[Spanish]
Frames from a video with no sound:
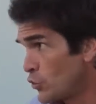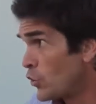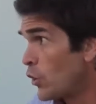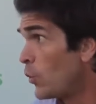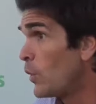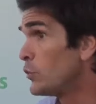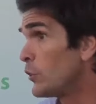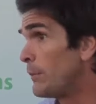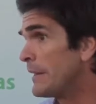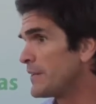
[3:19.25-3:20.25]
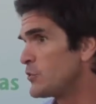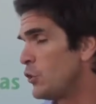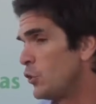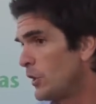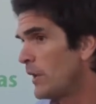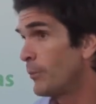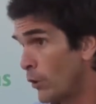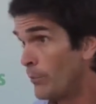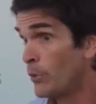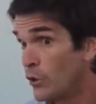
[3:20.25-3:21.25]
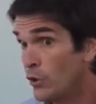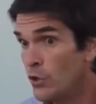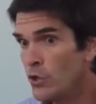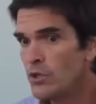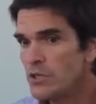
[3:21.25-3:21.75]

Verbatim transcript: yo no le encuentro explicación lógica porque como digo,